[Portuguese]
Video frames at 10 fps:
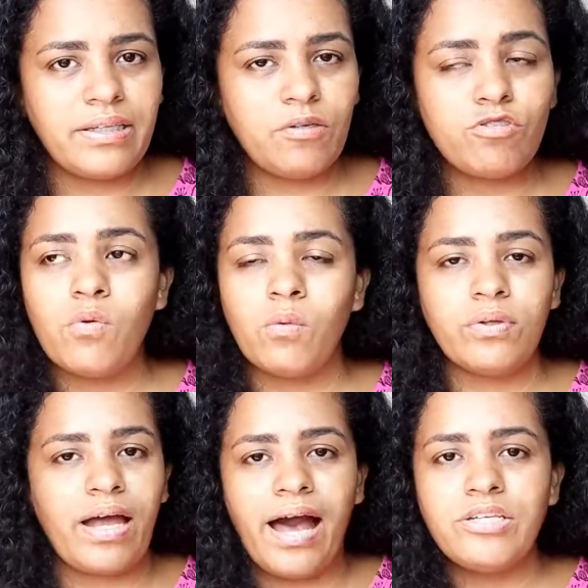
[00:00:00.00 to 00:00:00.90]
a Deus no
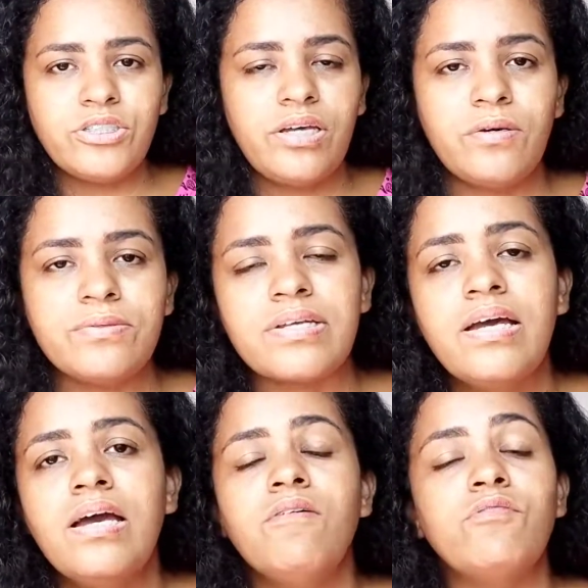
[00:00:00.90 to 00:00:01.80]
altar de Deus,
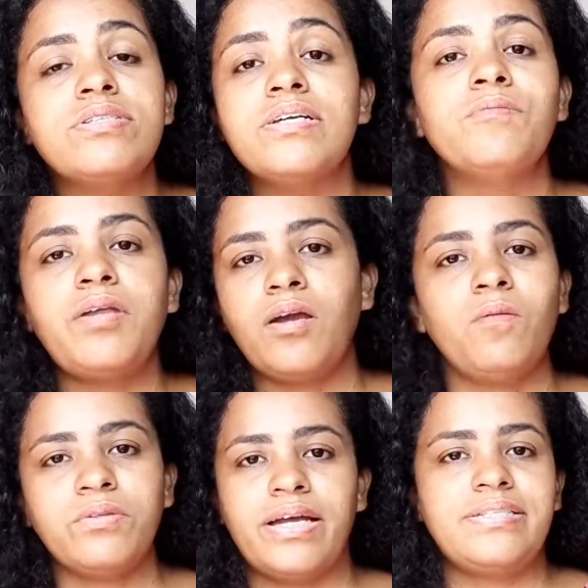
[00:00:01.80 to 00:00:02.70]
você não tem
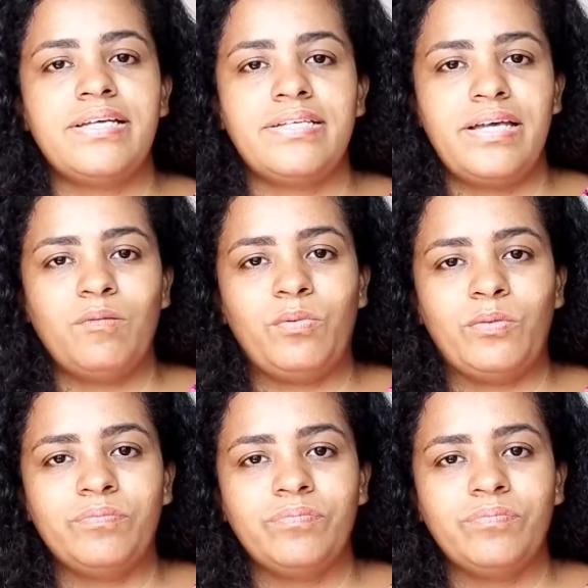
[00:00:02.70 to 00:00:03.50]
como dar esse exemplo.